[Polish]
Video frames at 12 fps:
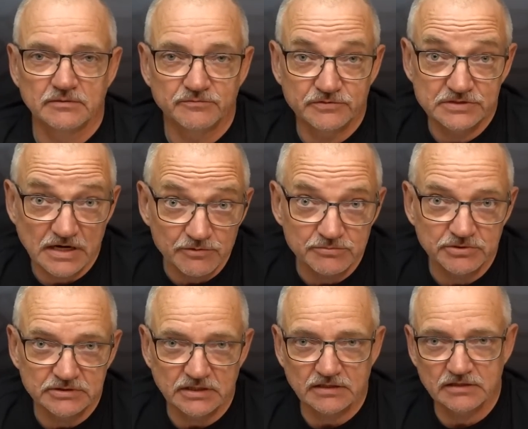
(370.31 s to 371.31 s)

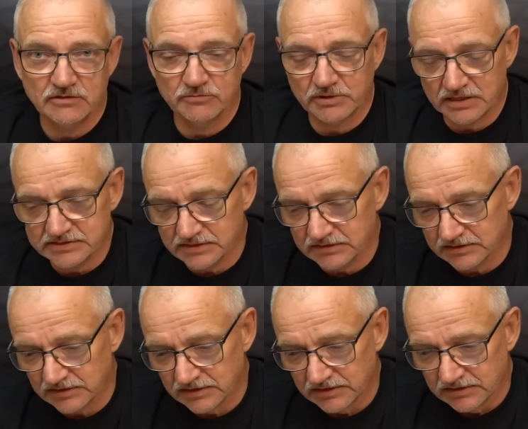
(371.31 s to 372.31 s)
widziałyby taki obrazek
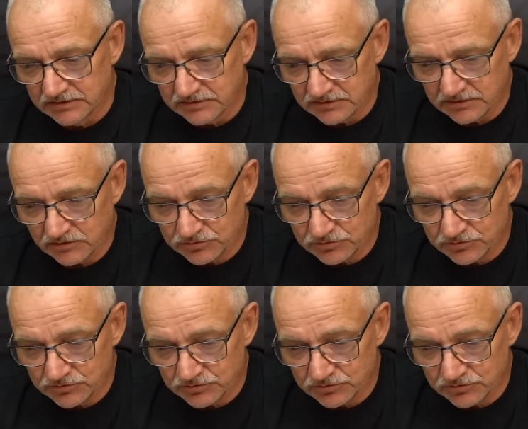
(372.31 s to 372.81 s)
e,